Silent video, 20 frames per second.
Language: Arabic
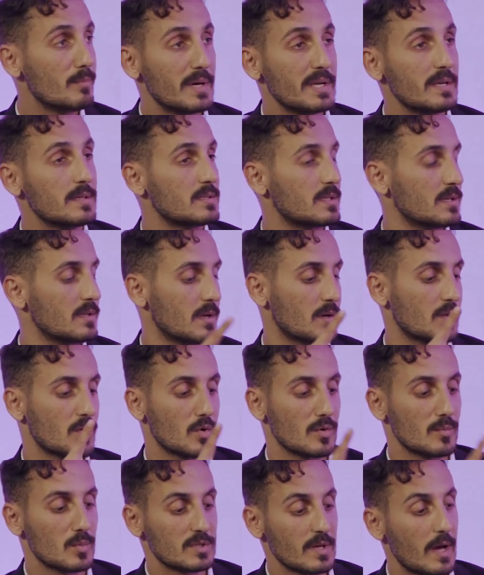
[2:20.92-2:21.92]
مميز تقدر
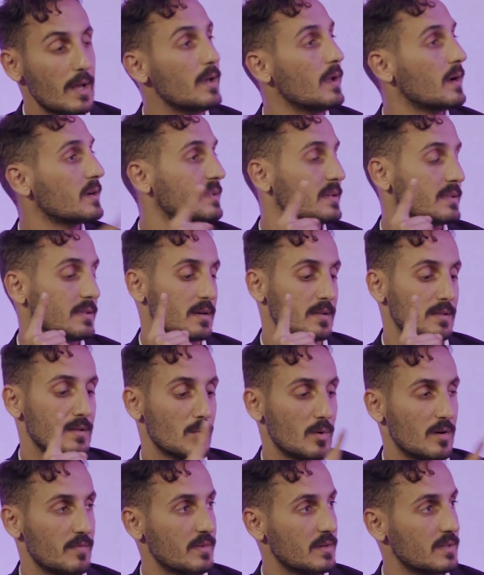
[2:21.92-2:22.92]
تكون متالق تقدر
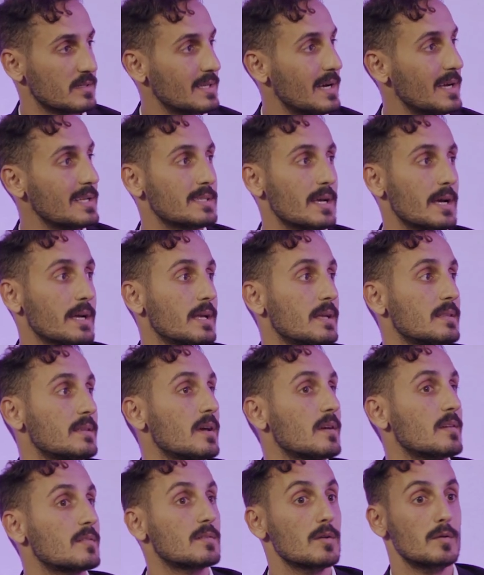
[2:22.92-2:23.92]
تنوع في الستايلز
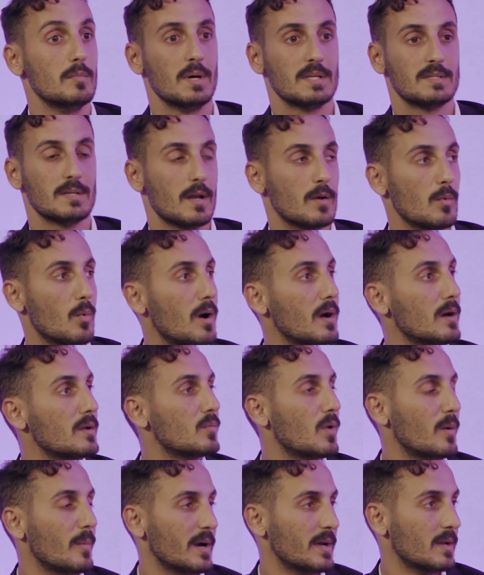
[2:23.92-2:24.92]
حقتك تلبس الوان
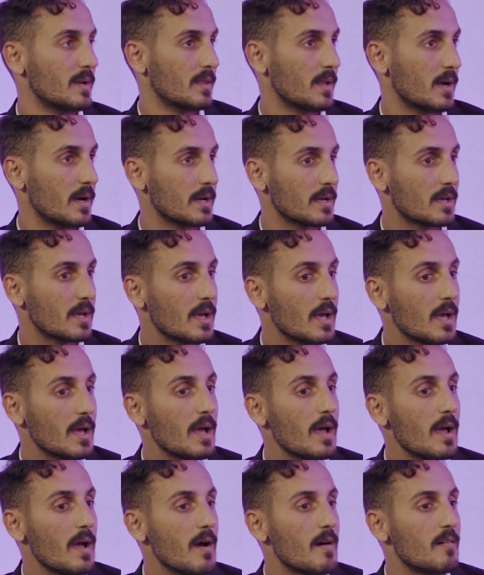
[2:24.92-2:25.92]
وما الى ذلك
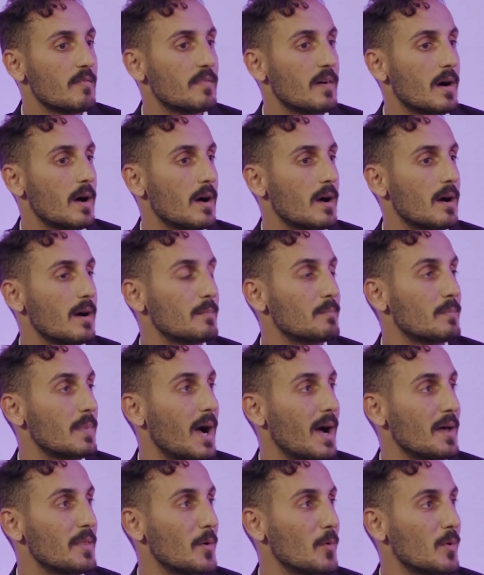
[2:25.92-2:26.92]

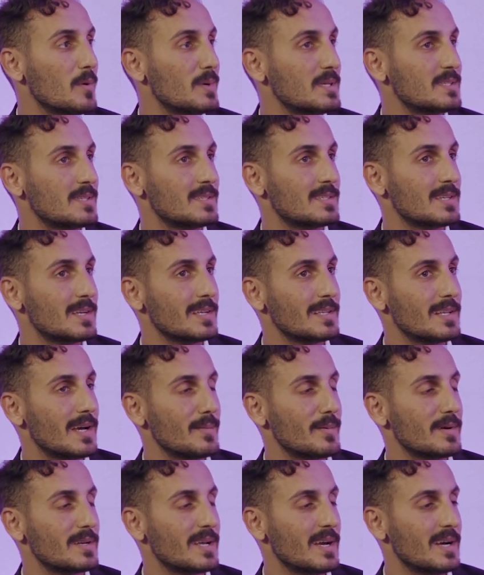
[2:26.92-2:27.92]
فهذا هو المسج اللي
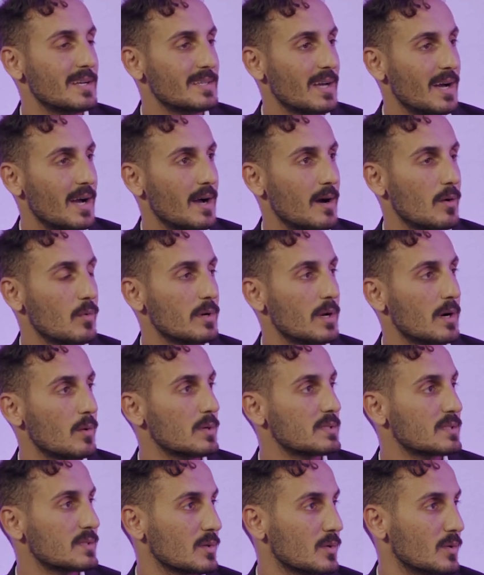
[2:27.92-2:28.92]
دائما قاعد احاول
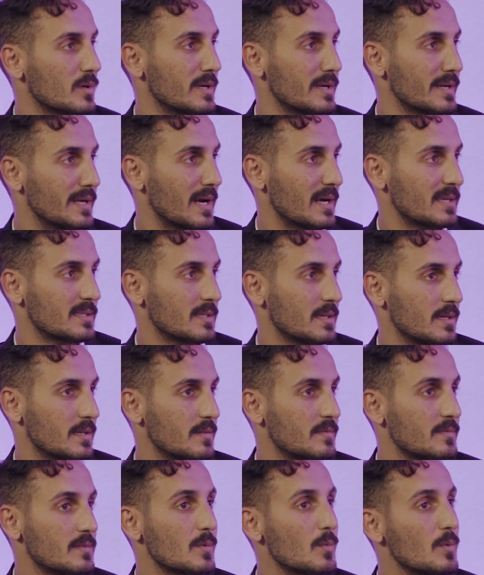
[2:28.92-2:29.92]
اوصله للناس
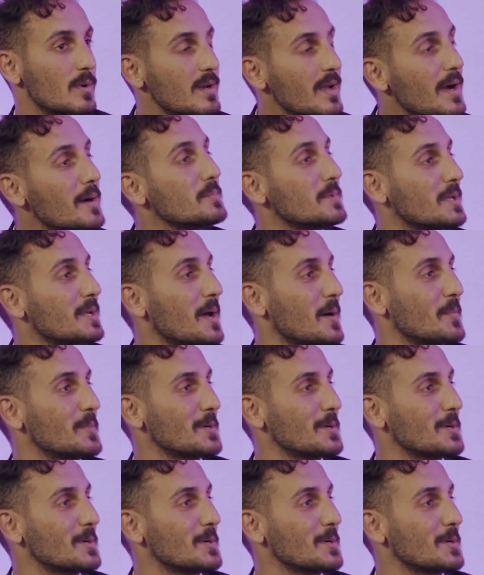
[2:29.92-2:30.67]
عرفت والحمد لله